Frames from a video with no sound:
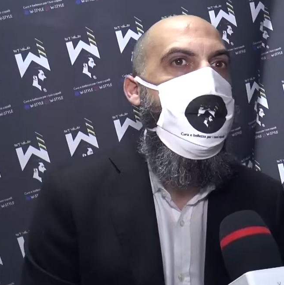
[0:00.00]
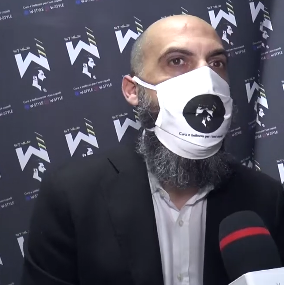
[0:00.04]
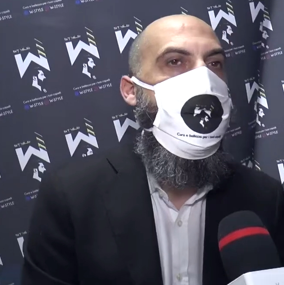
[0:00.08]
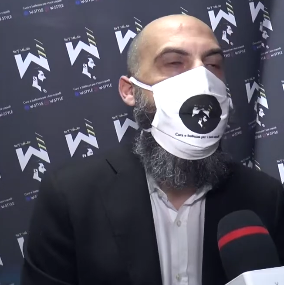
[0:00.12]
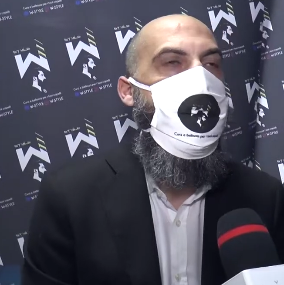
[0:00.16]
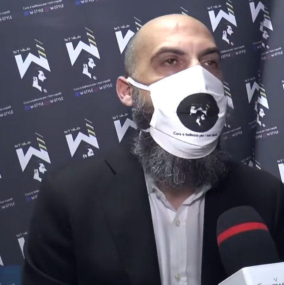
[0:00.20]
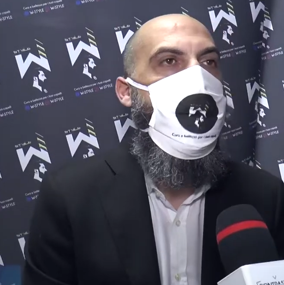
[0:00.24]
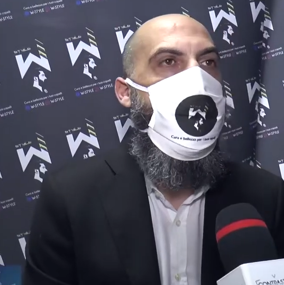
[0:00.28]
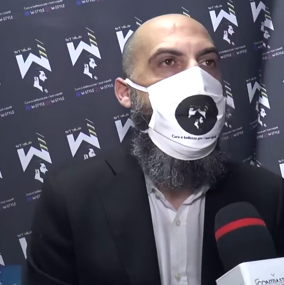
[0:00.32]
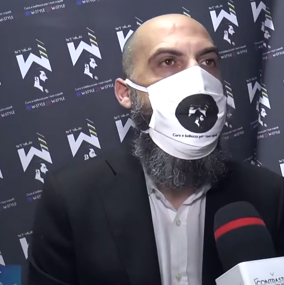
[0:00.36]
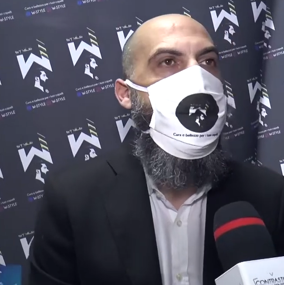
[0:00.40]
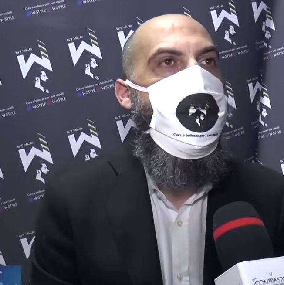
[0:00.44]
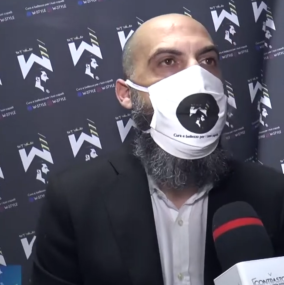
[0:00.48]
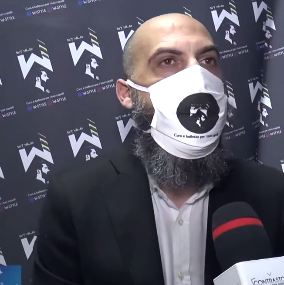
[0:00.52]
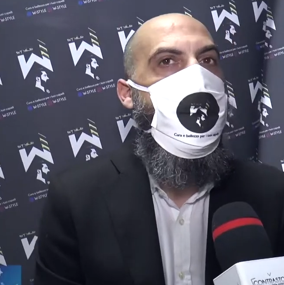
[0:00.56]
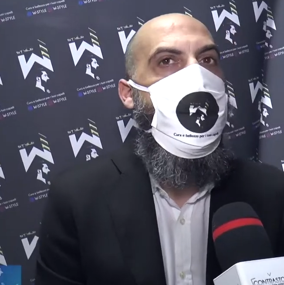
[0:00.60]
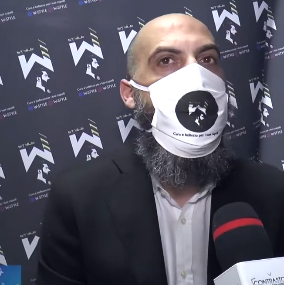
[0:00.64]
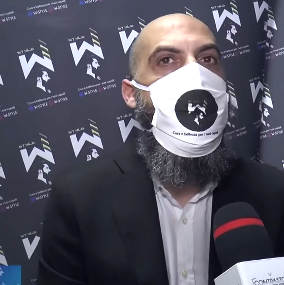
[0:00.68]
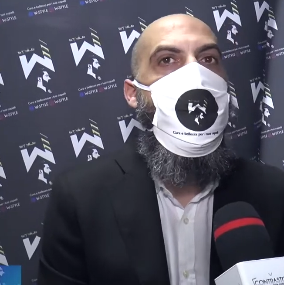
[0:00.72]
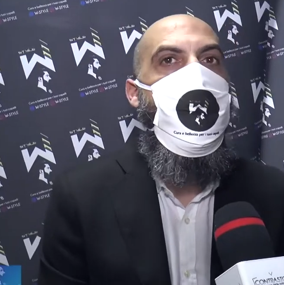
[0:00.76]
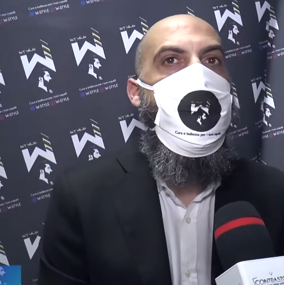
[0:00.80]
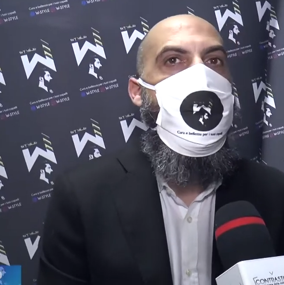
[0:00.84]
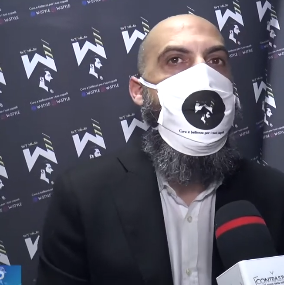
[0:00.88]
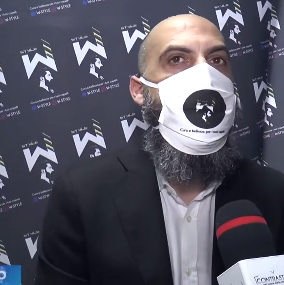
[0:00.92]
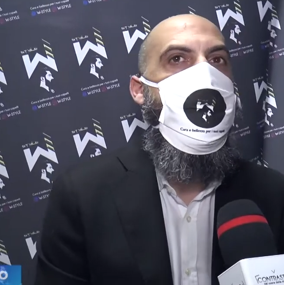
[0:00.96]
si riparte
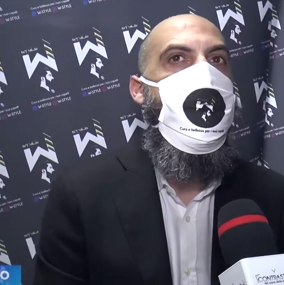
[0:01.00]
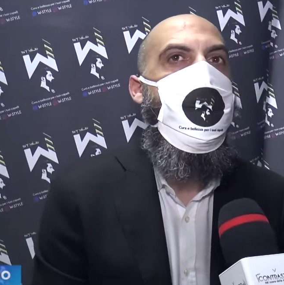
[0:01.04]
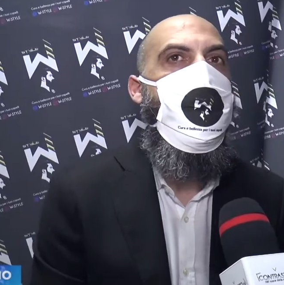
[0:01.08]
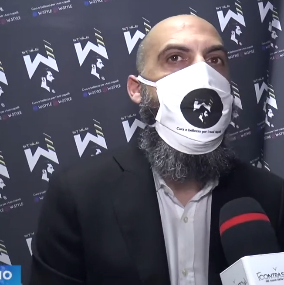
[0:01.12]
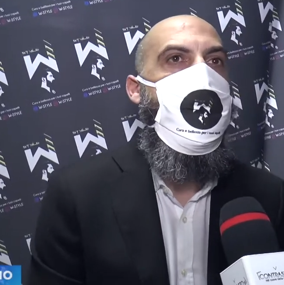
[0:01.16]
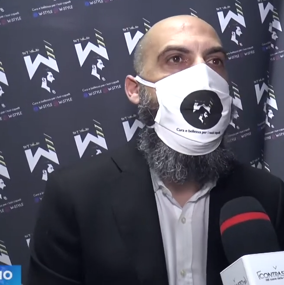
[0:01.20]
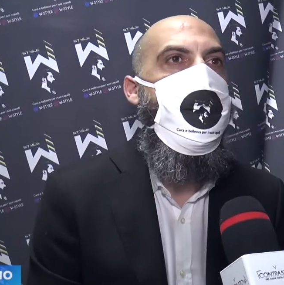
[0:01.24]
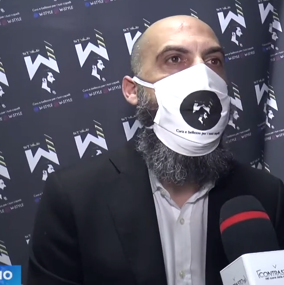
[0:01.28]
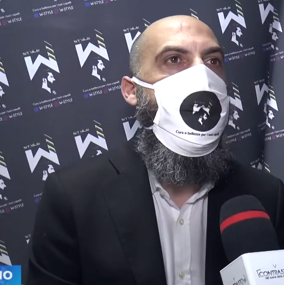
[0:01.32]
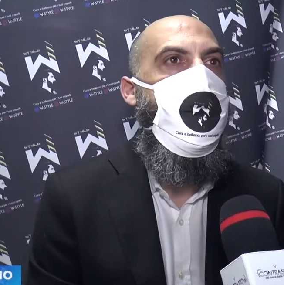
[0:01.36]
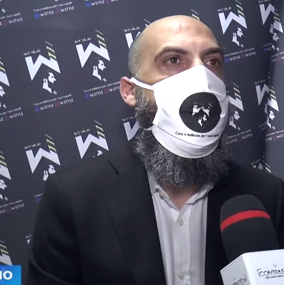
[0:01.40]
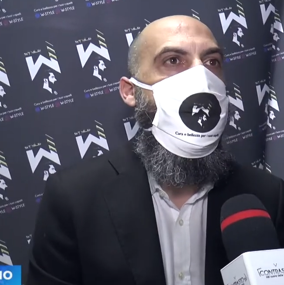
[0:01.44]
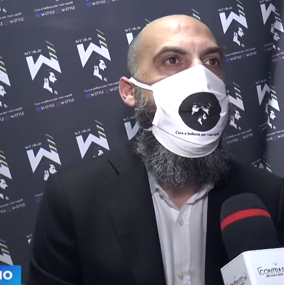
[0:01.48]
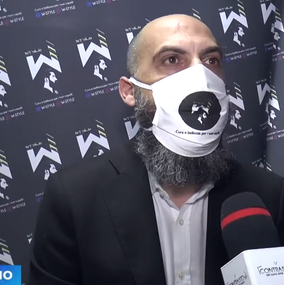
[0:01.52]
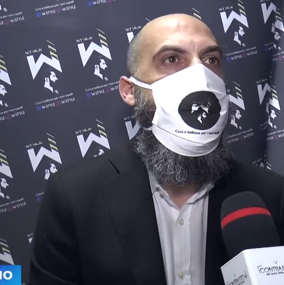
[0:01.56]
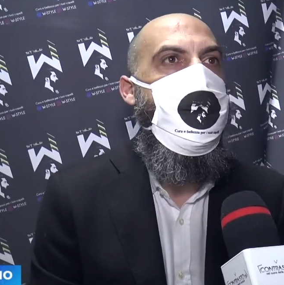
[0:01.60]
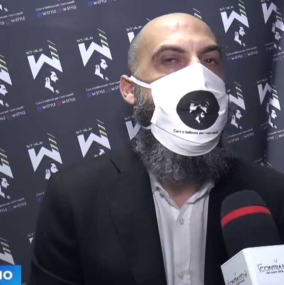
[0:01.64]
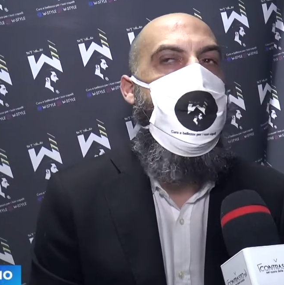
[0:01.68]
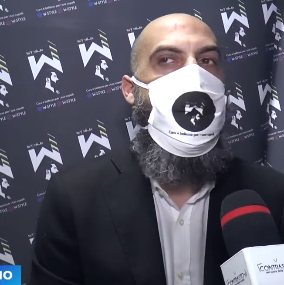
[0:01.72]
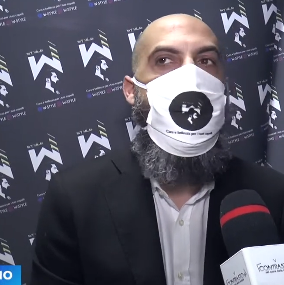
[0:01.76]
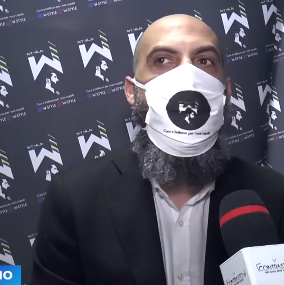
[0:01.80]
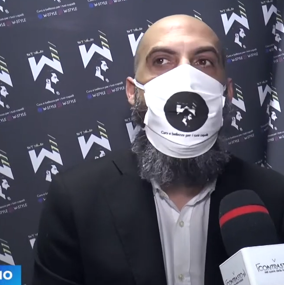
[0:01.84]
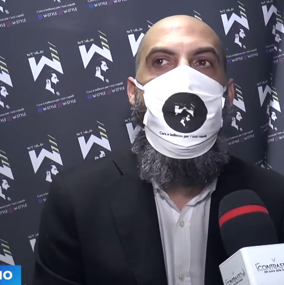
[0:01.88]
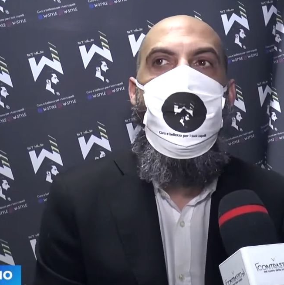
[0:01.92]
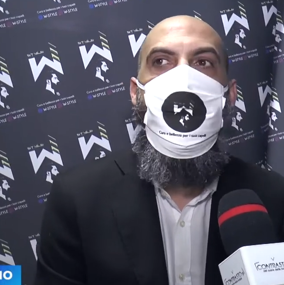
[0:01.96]
con questo open day,
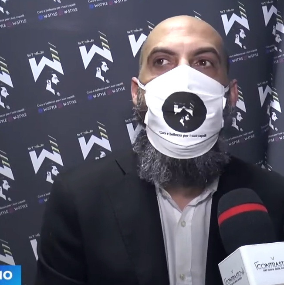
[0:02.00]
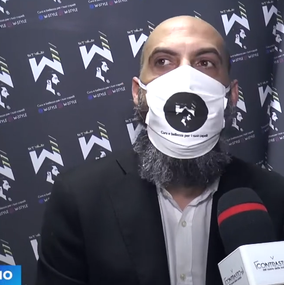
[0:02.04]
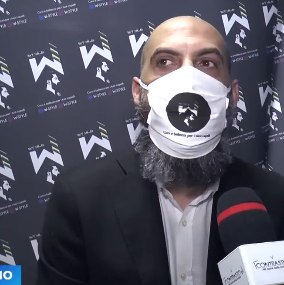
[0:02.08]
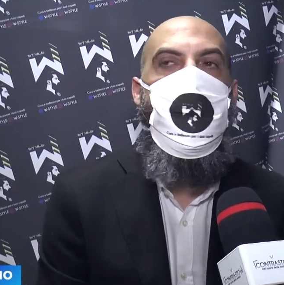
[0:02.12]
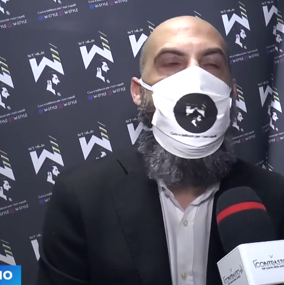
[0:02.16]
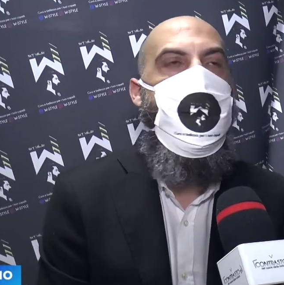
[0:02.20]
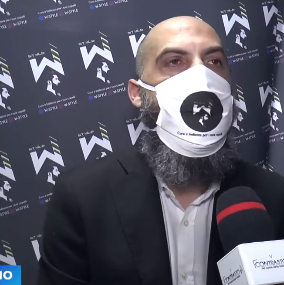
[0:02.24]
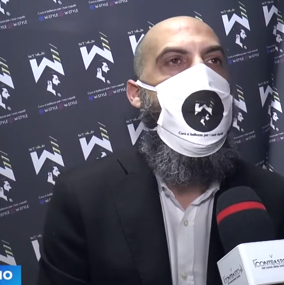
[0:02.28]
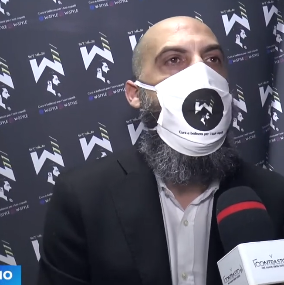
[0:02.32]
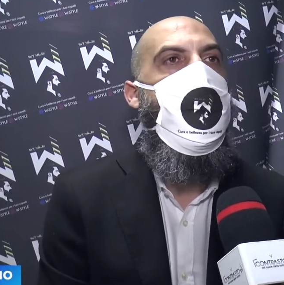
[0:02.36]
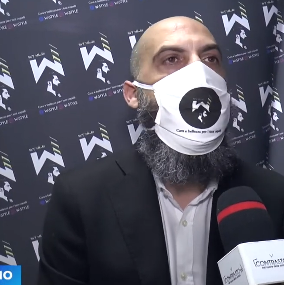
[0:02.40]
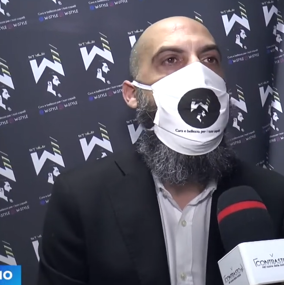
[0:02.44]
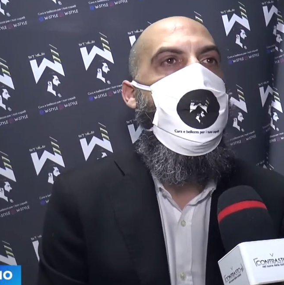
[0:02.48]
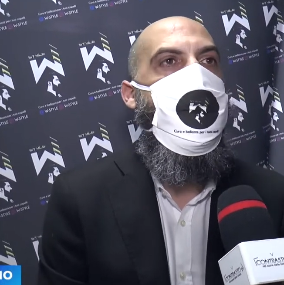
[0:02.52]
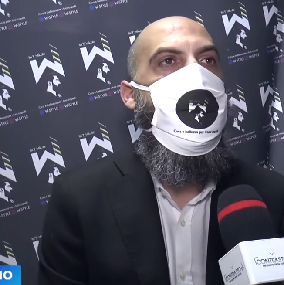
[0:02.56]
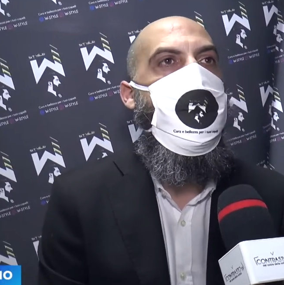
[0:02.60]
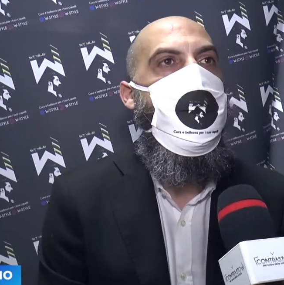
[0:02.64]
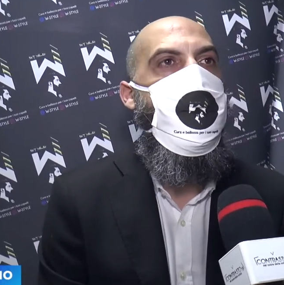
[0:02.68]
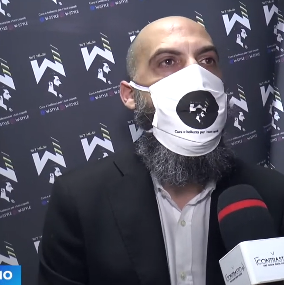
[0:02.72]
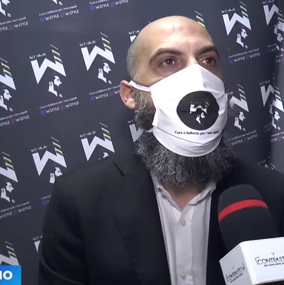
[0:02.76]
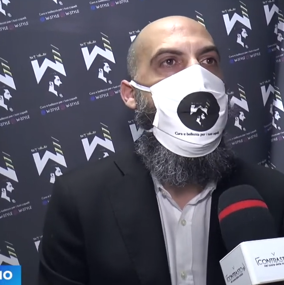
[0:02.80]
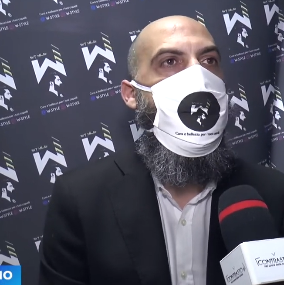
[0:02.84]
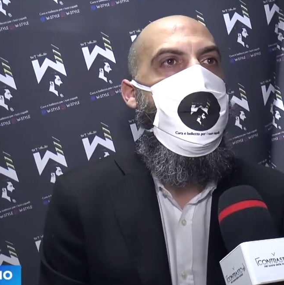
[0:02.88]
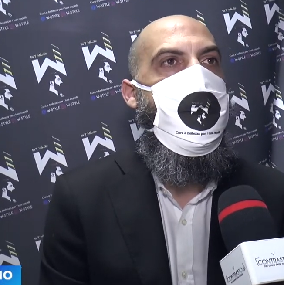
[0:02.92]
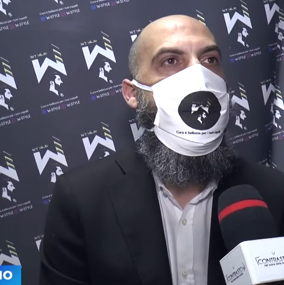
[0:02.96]
siamo tutti
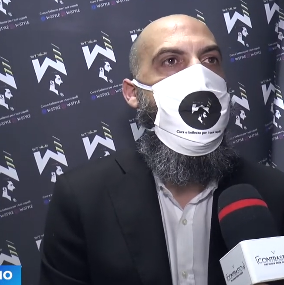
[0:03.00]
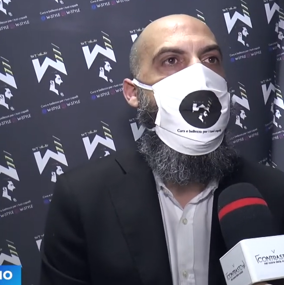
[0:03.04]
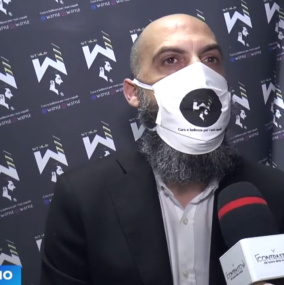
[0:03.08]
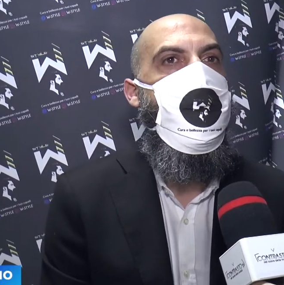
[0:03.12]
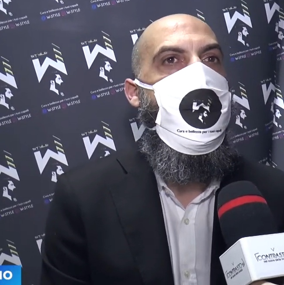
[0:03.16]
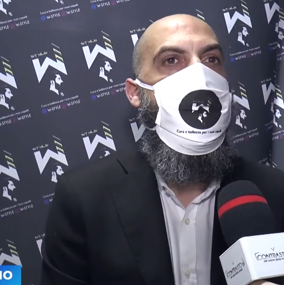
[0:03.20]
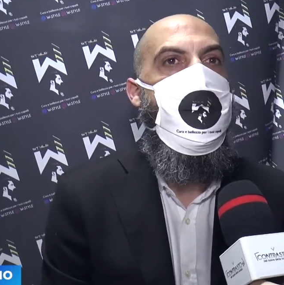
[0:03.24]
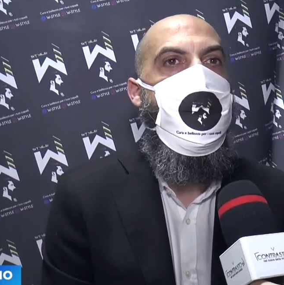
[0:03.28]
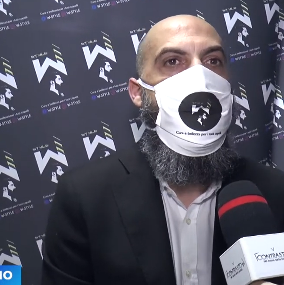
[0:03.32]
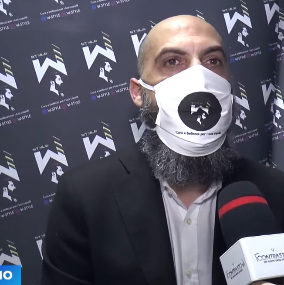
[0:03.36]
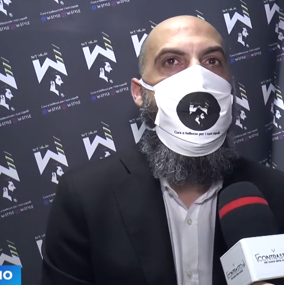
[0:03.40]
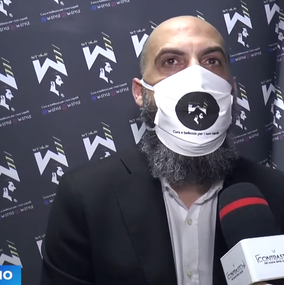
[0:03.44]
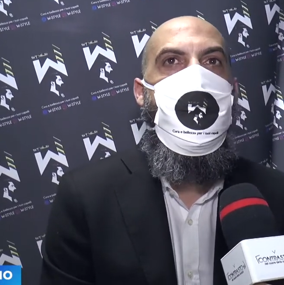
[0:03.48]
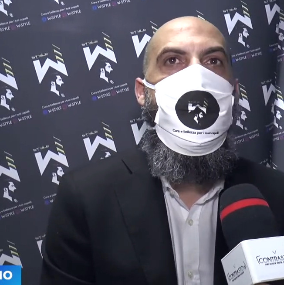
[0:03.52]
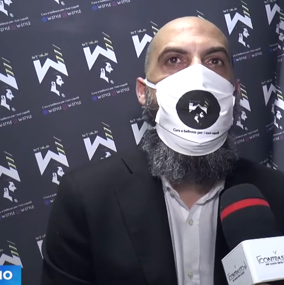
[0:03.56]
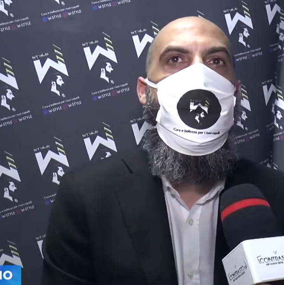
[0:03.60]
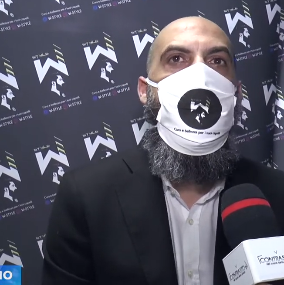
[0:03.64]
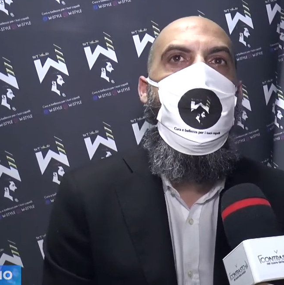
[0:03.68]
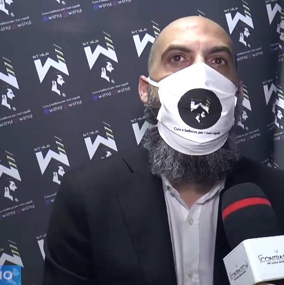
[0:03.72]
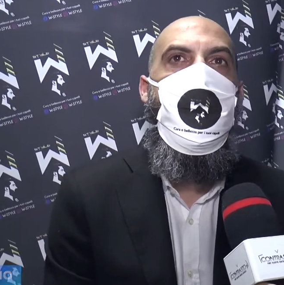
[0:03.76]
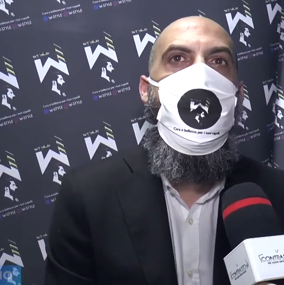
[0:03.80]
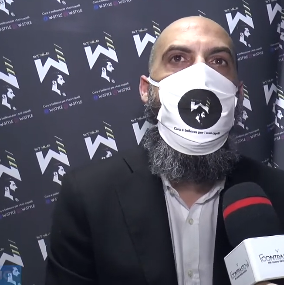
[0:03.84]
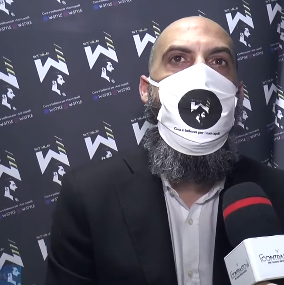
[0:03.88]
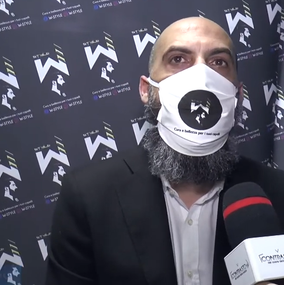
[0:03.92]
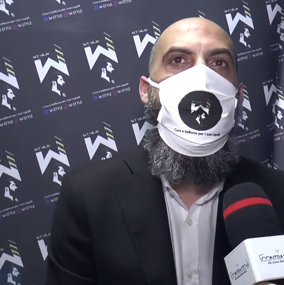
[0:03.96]
carichi per poter
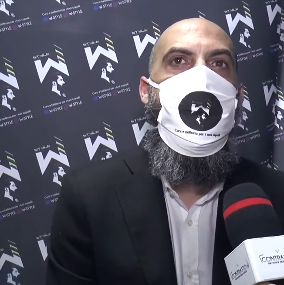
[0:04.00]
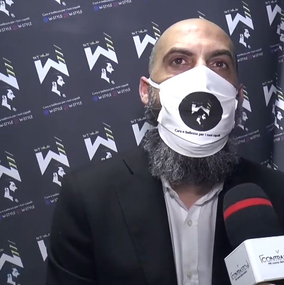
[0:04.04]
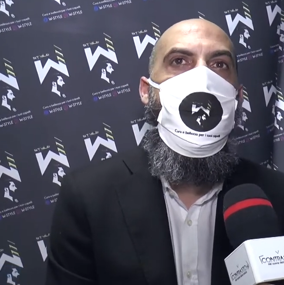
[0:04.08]
eh,